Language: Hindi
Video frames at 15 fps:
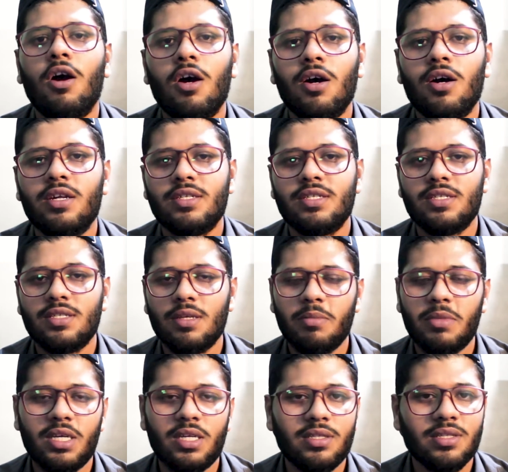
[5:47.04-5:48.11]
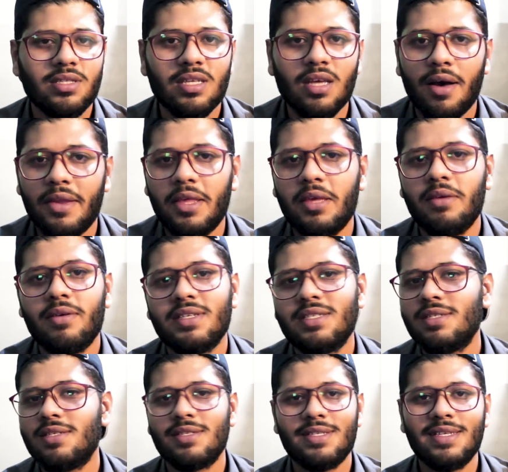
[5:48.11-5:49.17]
और ज़मीन सारी ऐसे
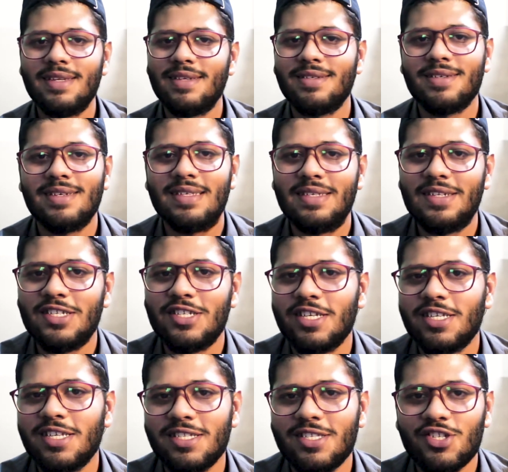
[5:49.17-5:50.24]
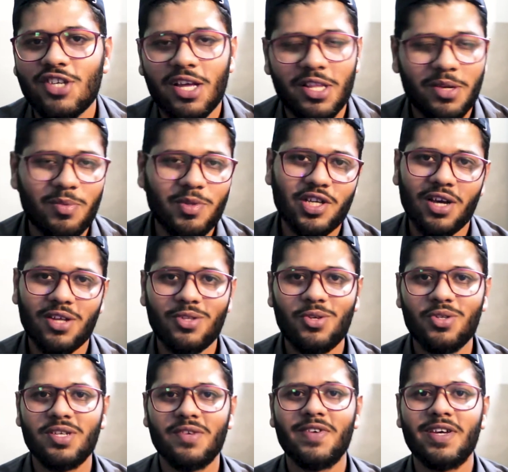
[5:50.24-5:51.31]
किसी ने किसी ने जैसे चादर भी छा दी
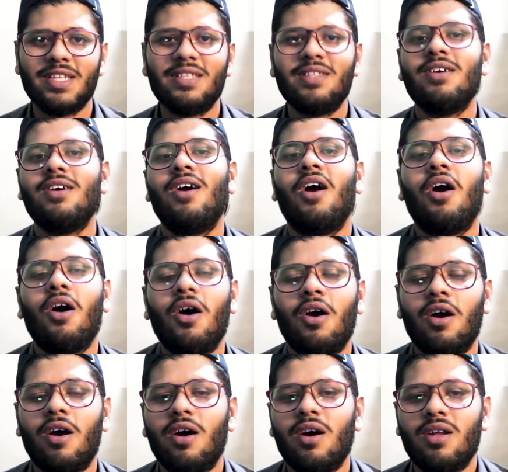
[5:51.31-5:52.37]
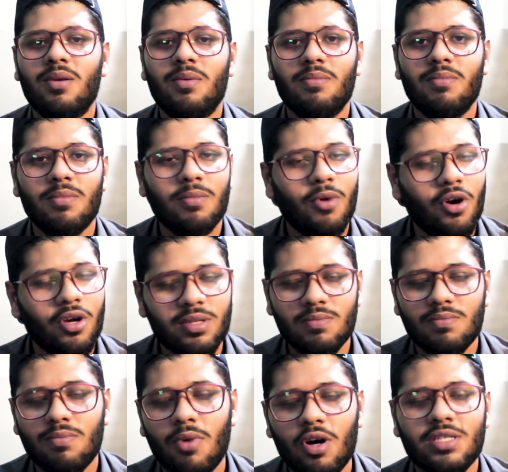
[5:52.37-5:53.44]
सफ़ेद और बहुत
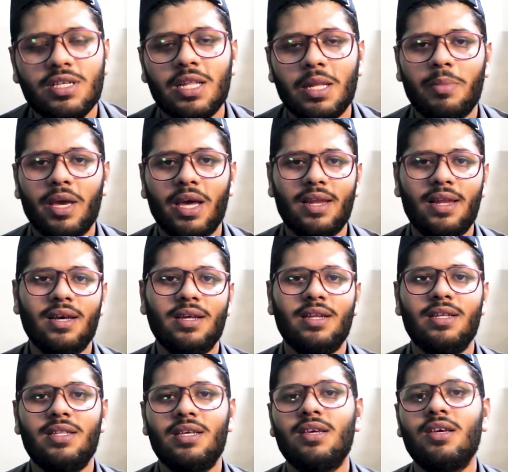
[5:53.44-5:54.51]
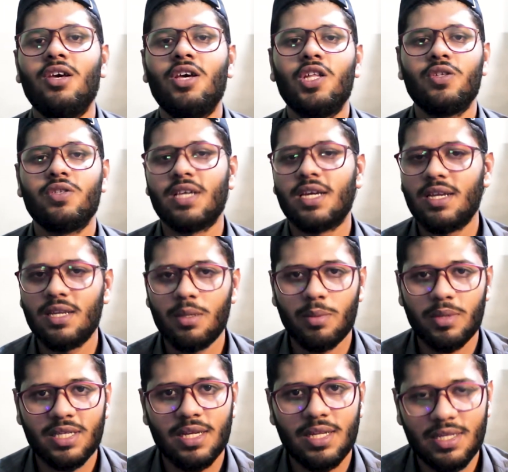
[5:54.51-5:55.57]
बहुत ज़्यादा प्यारी लग रही थी तो सेकेंड डे
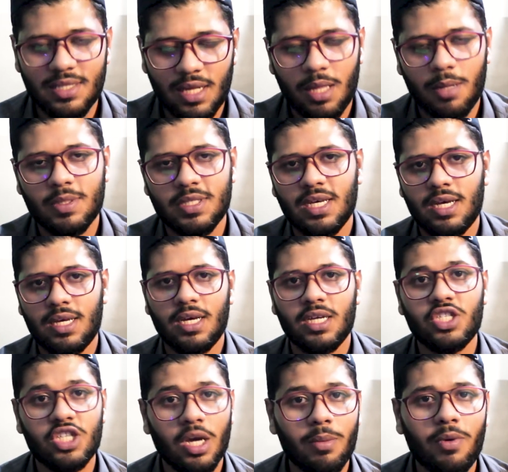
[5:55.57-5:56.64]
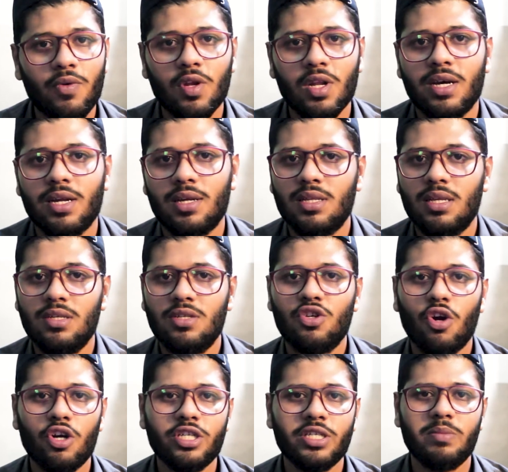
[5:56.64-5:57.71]
बेसिकली ज़्यादा मज़ा आया अच्छा भी वो लग रहा था
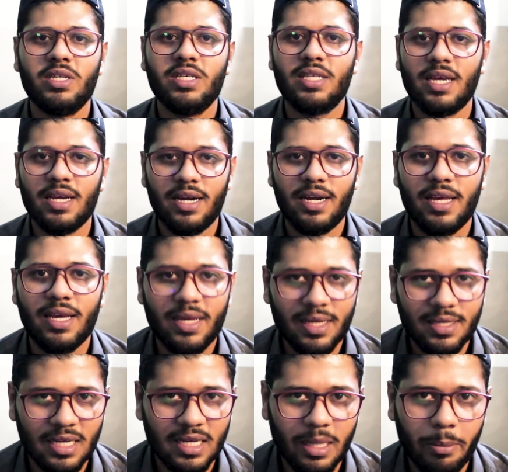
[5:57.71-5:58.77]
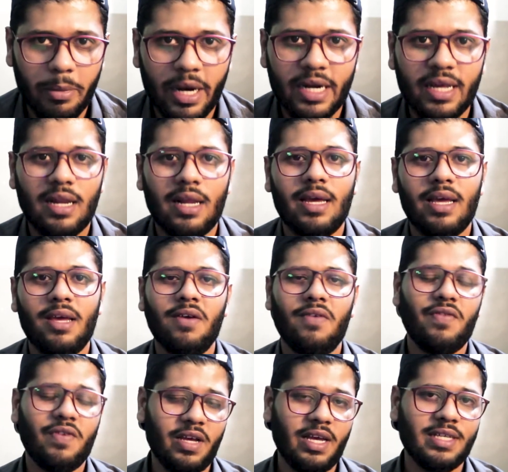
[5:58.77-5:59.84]
शॉर्ट्स भी सेकेंड डे के ज़्यादा बेटर आए
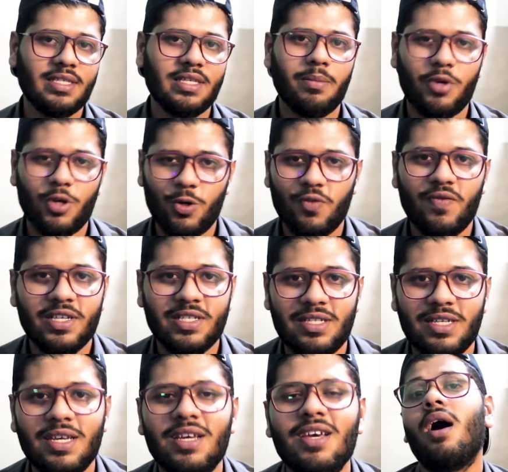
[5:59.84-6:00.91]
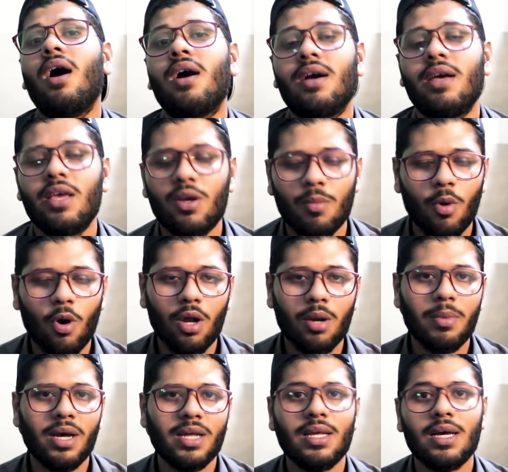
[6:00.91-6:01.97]
एज़ कम्पेयर टू फर्स्ट डे हाँ एक और
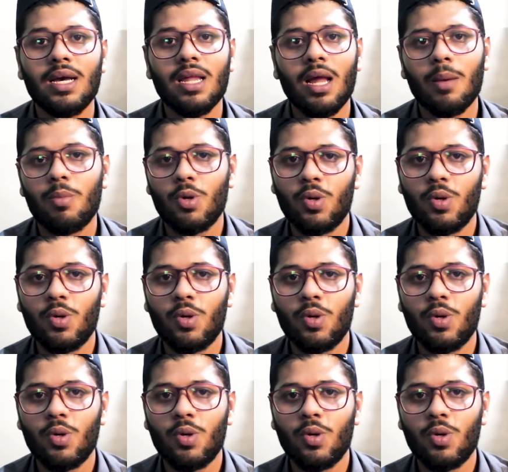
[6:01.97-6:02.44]
बात अगर आप